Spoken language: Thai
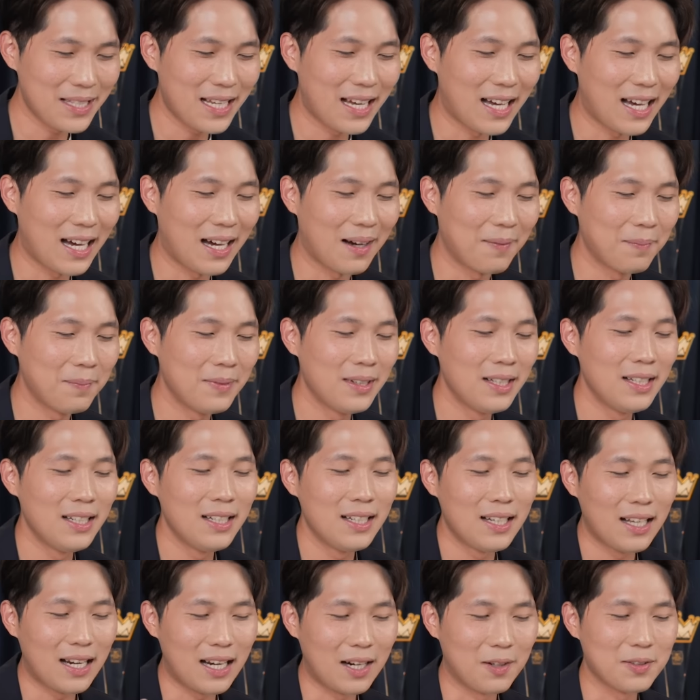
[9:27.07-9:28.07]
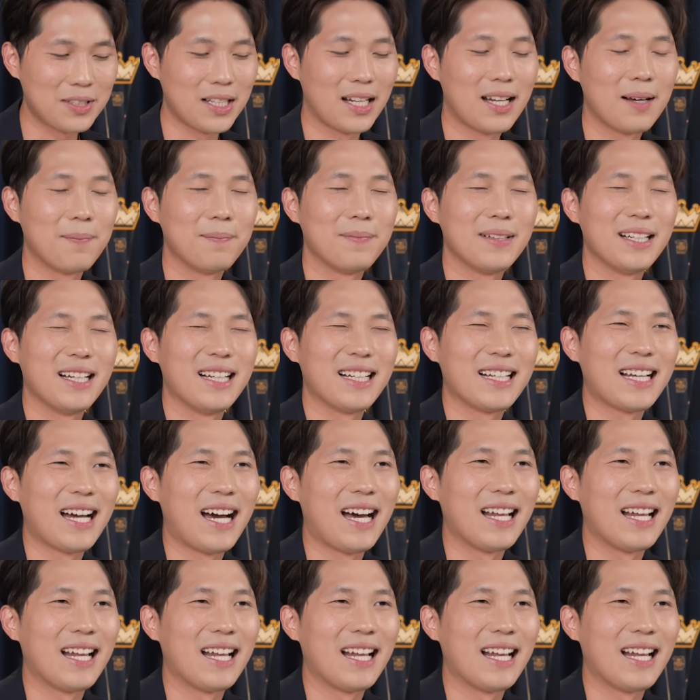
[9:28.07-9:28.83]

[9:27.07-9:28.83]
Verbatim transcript: 2023 เราจะดำเนิน